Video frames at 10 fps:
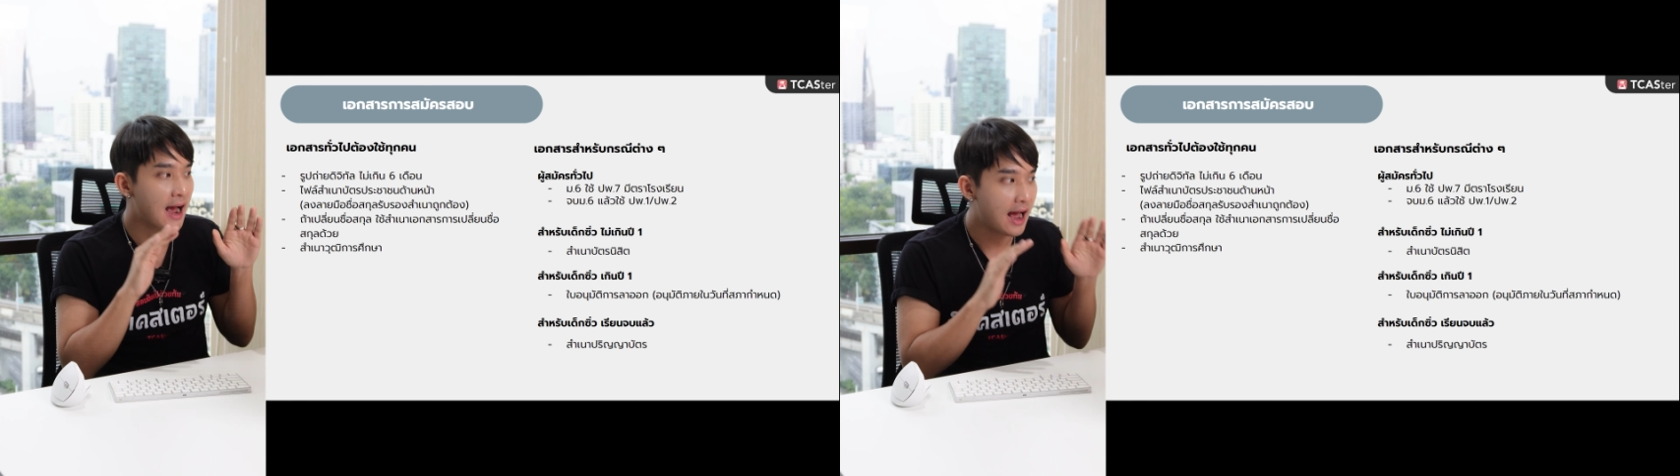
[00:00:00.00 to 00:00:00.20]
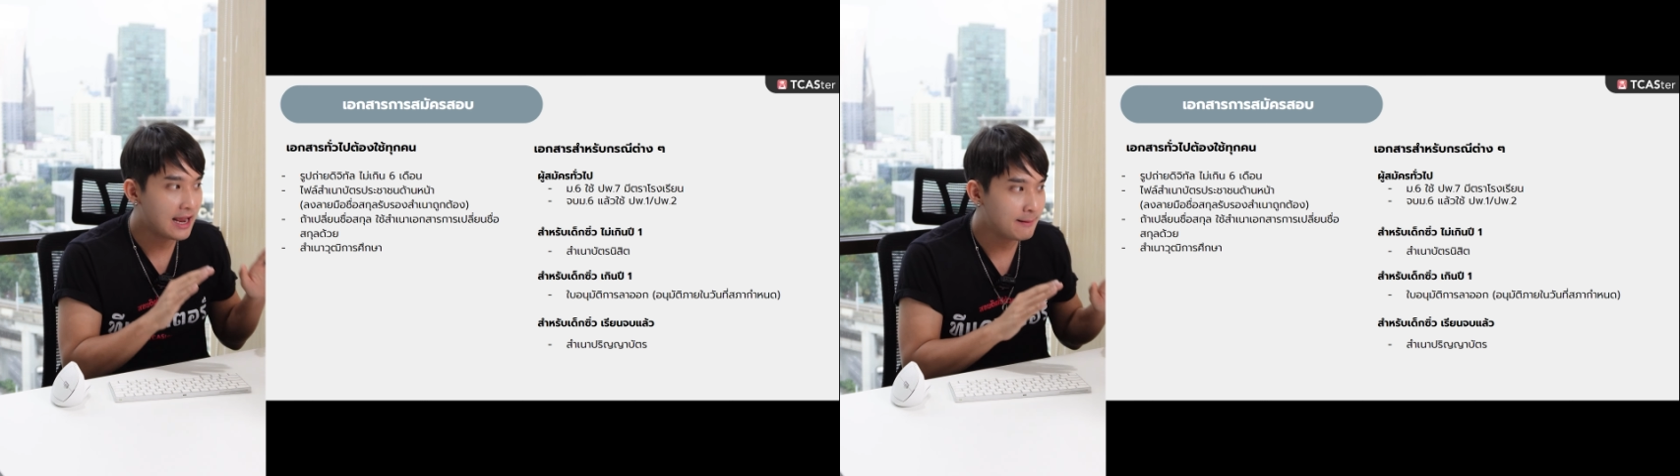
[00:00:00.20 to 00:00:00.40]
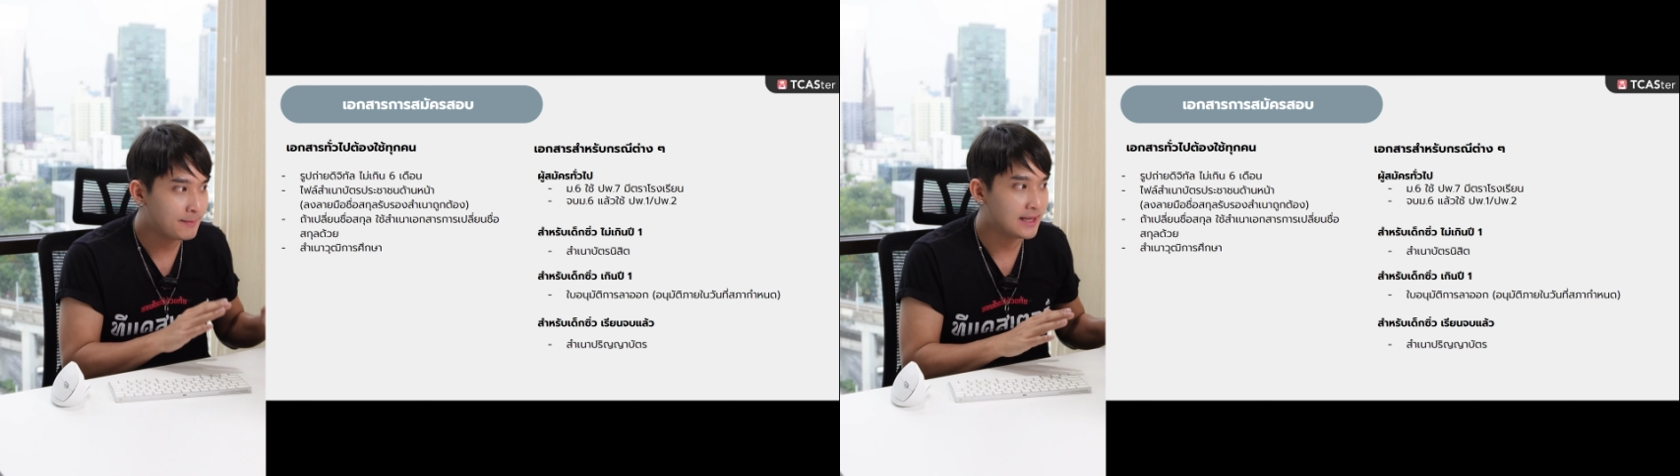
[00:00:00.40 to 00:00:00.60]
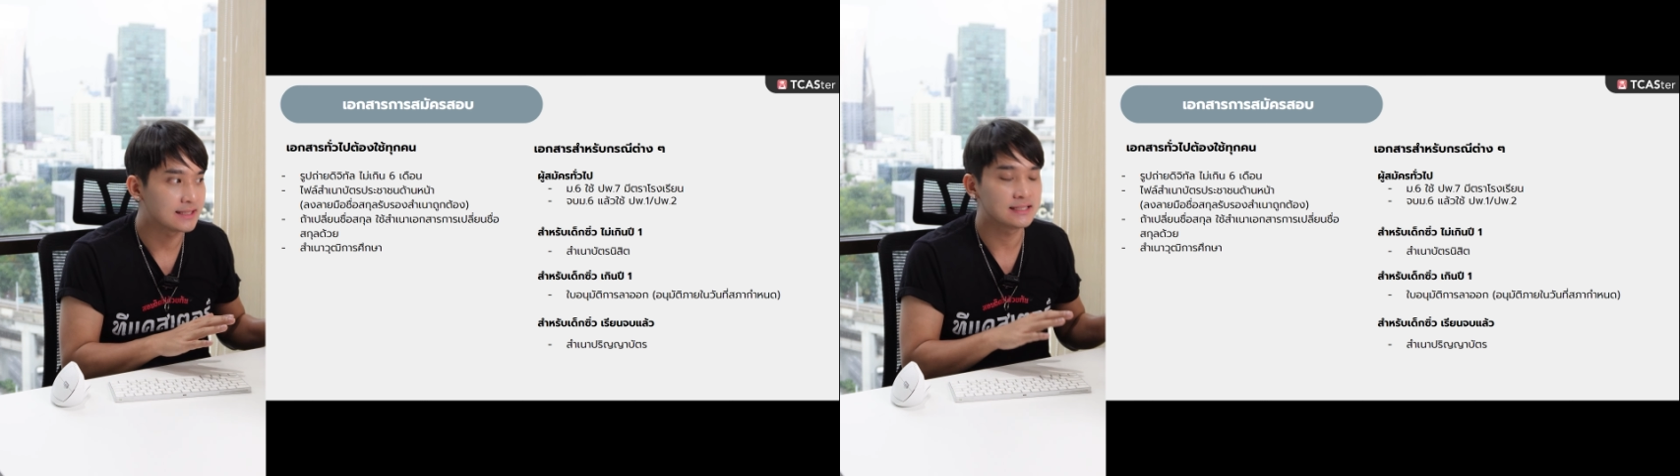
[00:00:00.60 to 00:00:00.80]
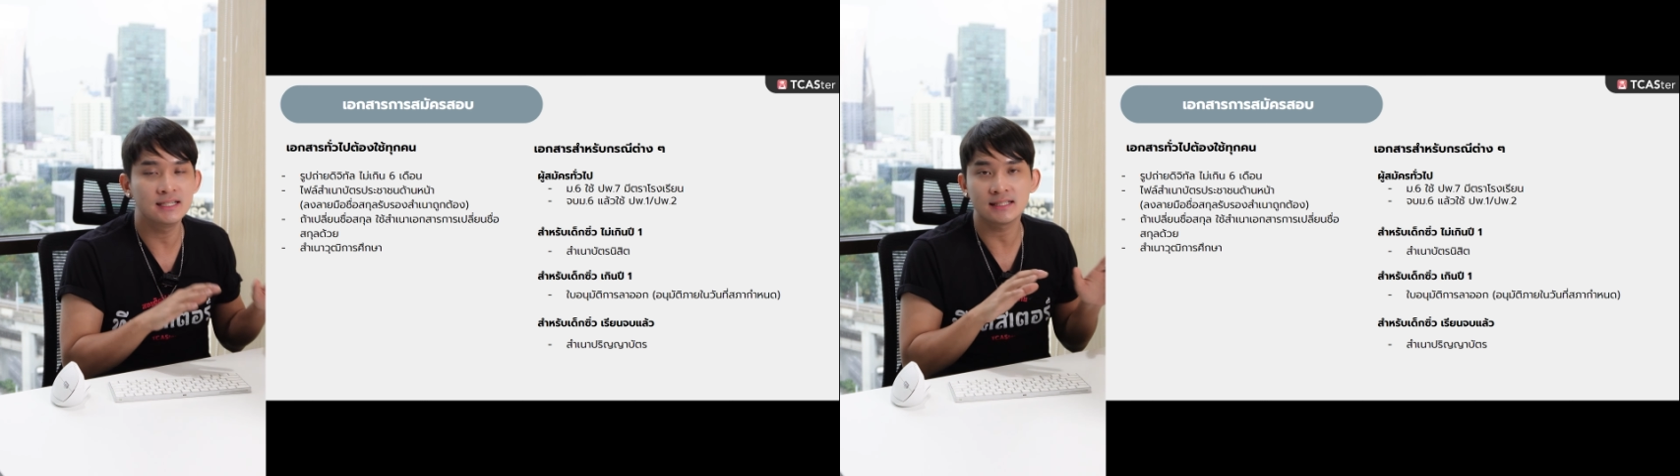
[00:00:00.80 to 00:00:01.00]
ใครเปลี่ยน
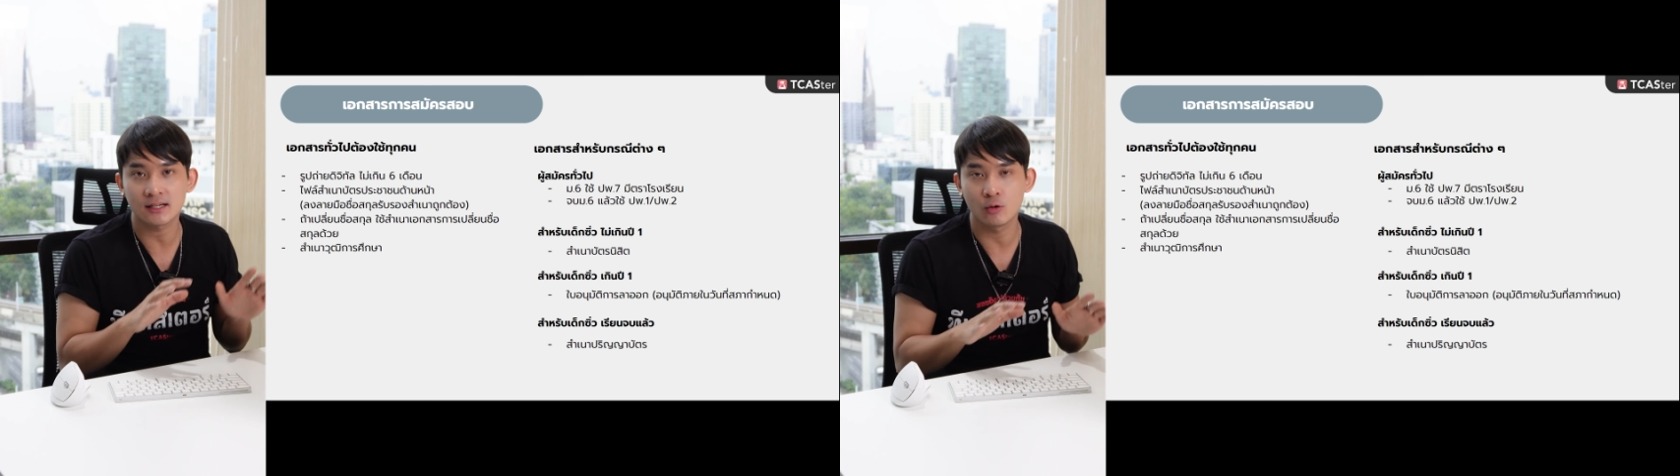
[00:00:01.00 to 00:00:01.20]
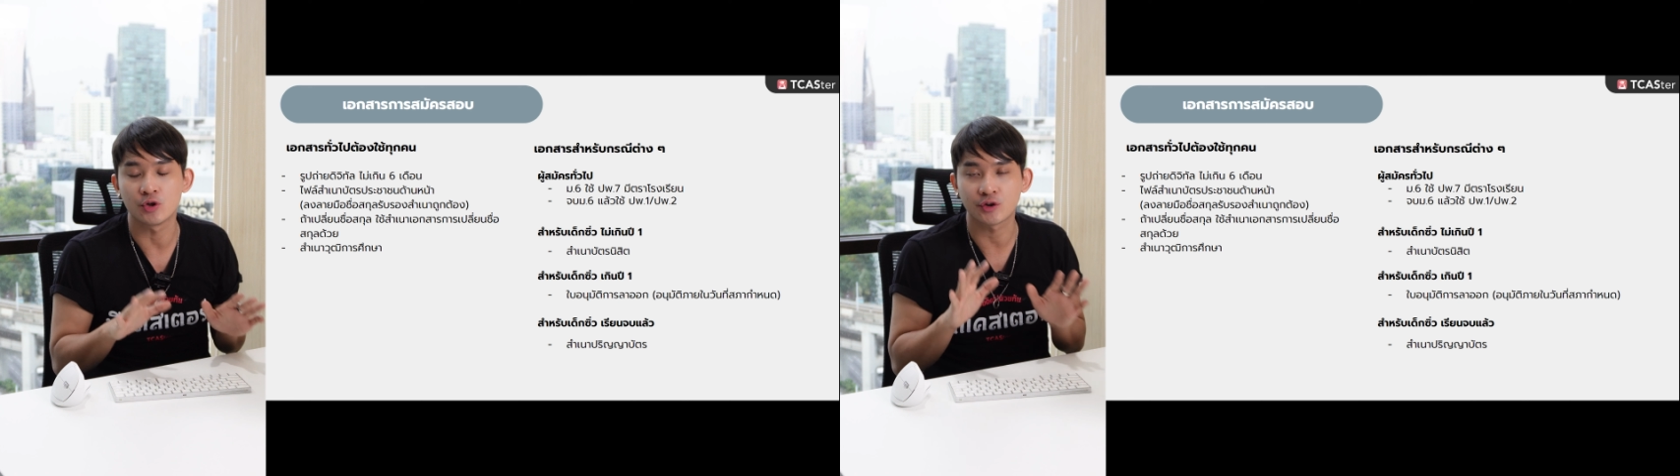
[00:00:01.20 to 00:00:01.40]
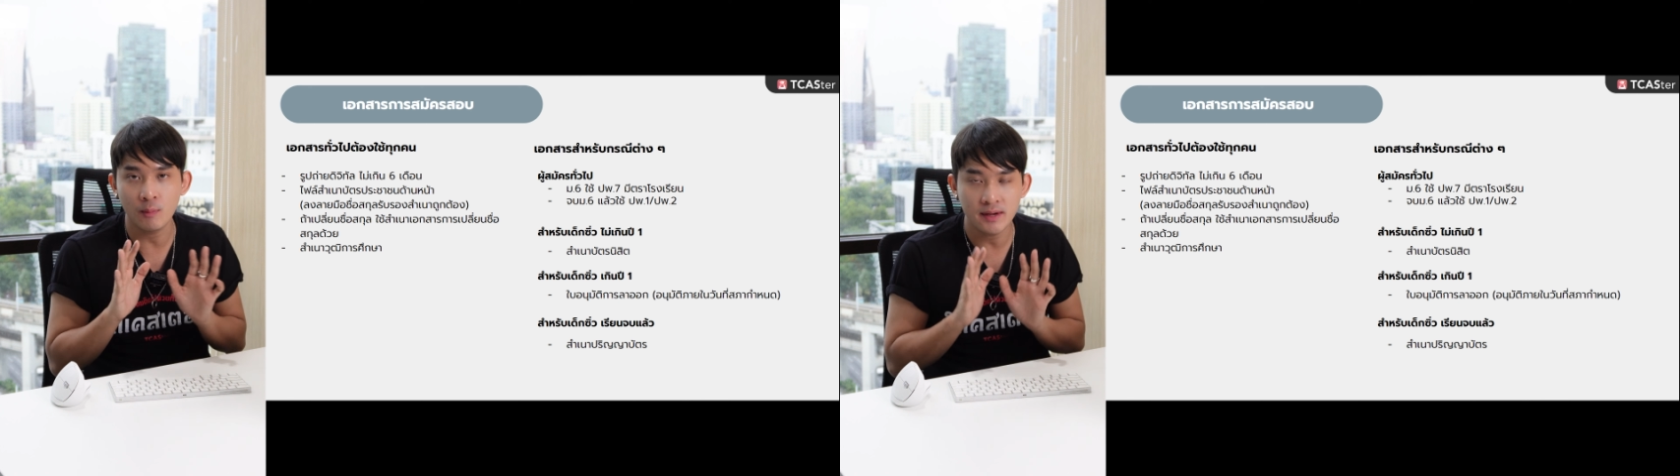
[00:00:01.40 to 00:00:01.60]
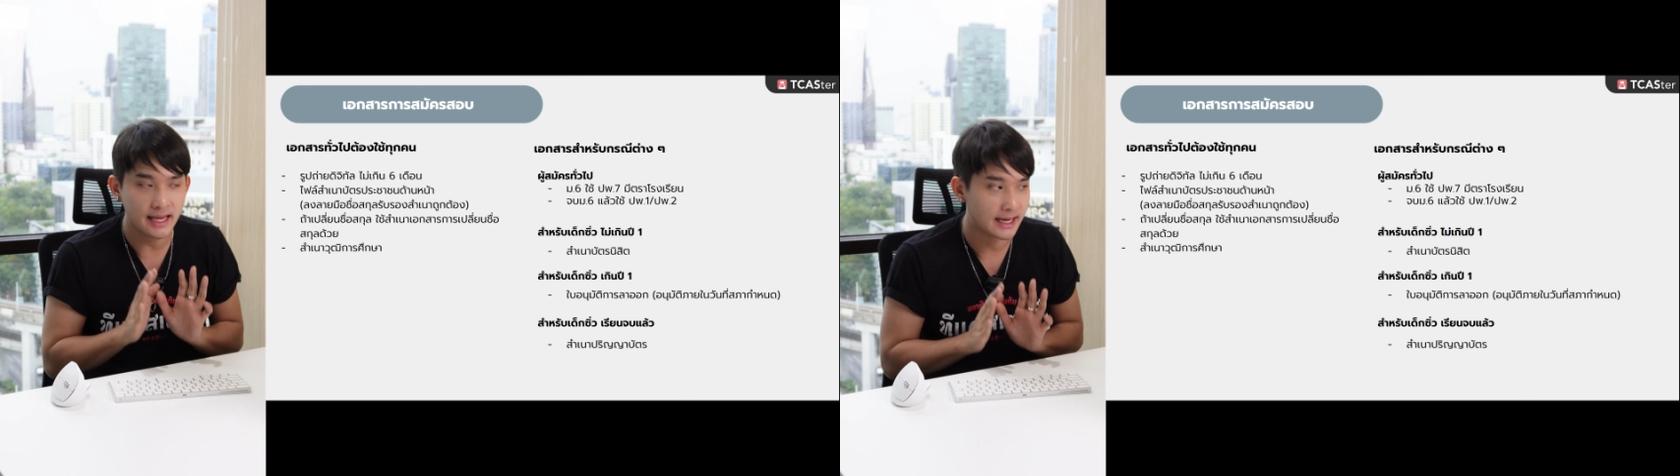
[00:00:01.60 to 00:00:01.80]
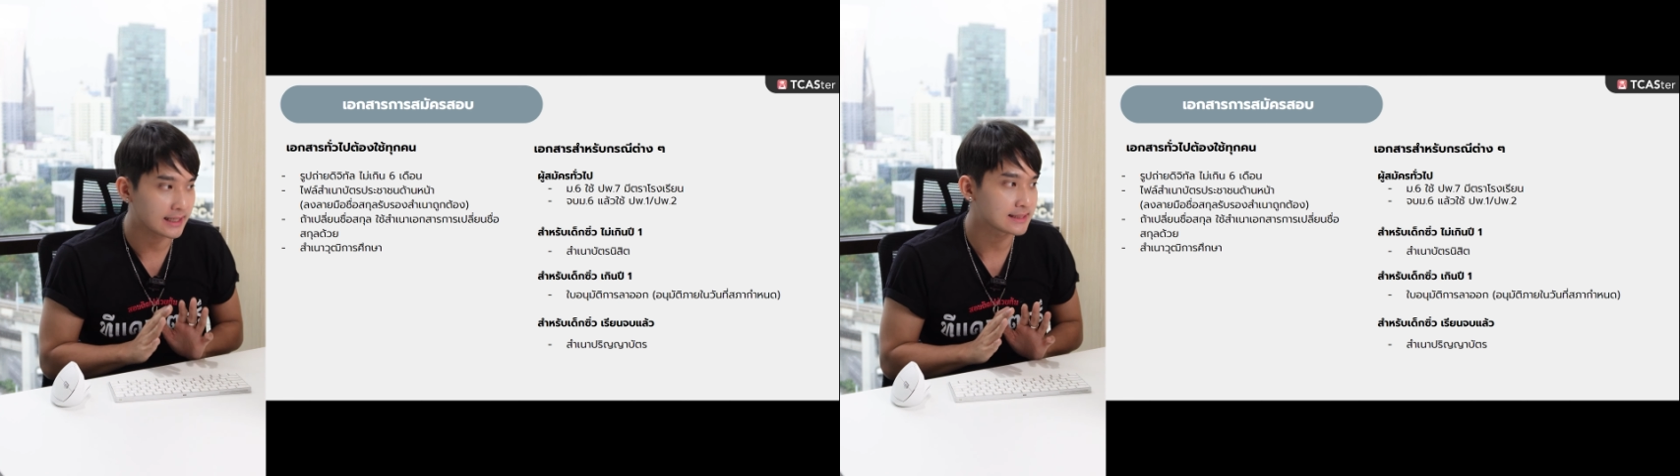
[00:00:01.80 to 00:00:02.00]
ชื่อสกุลต้องมี
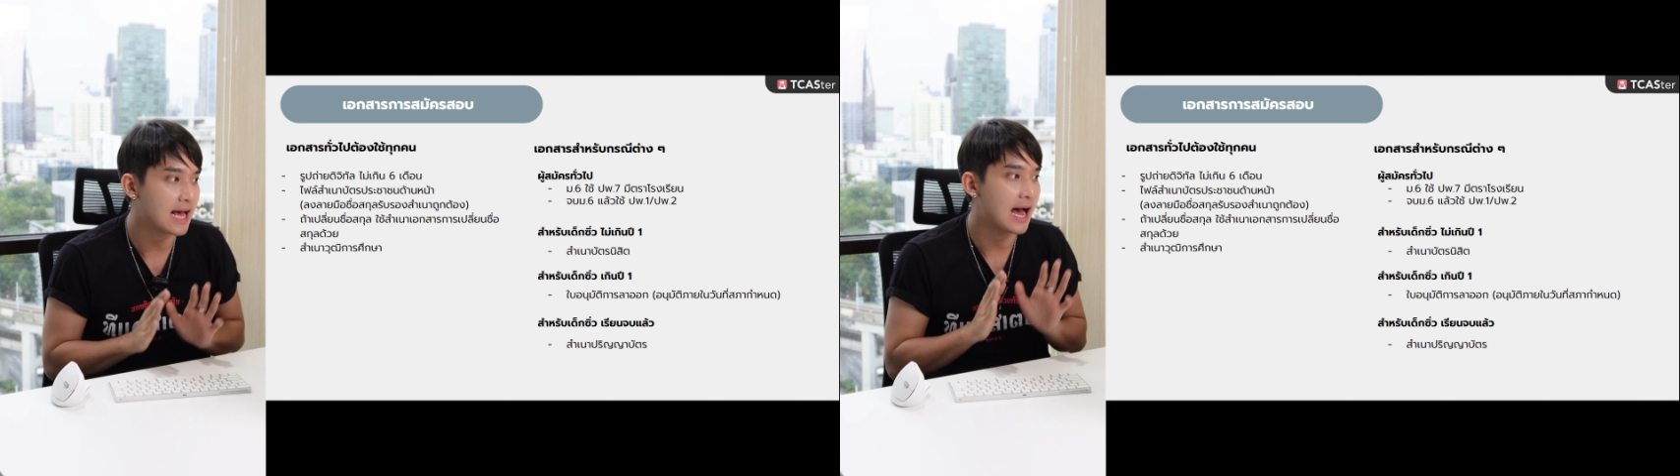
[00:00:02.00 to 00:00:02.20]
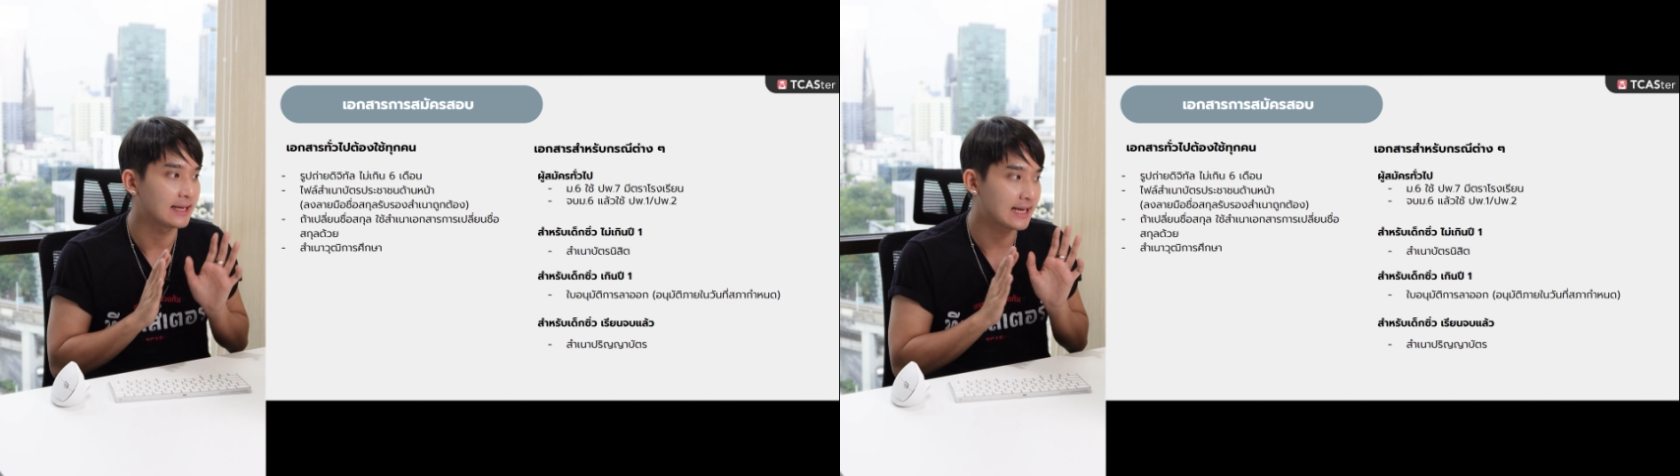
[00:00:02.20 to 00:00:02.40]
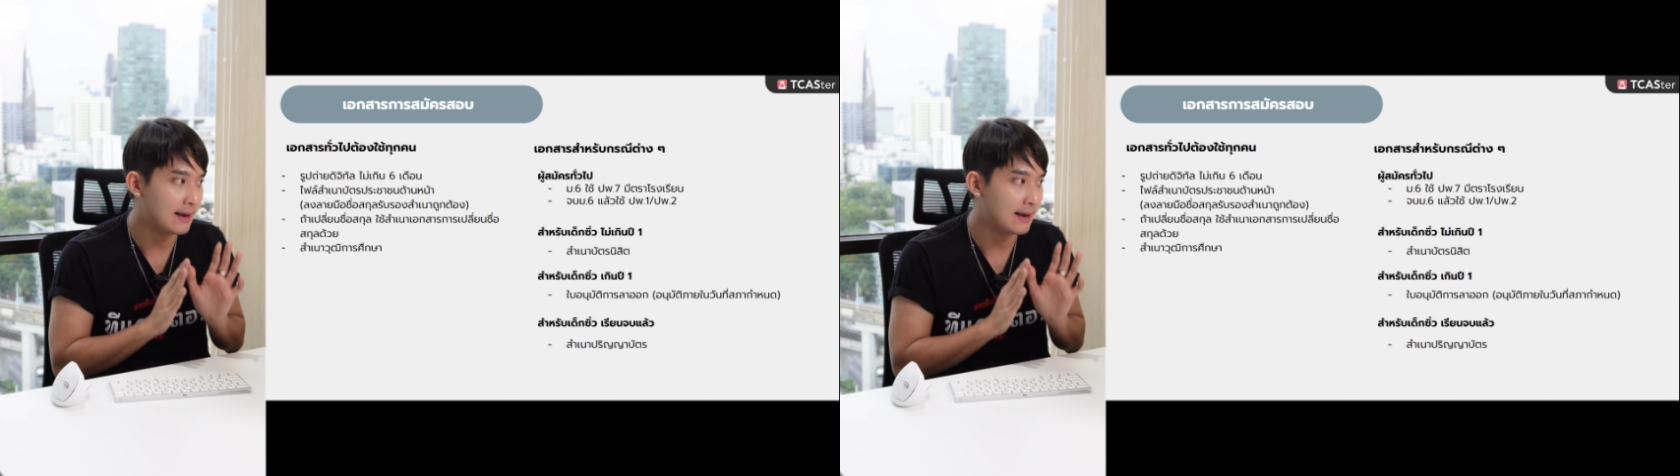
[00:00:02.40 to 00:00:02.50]
เอกสาร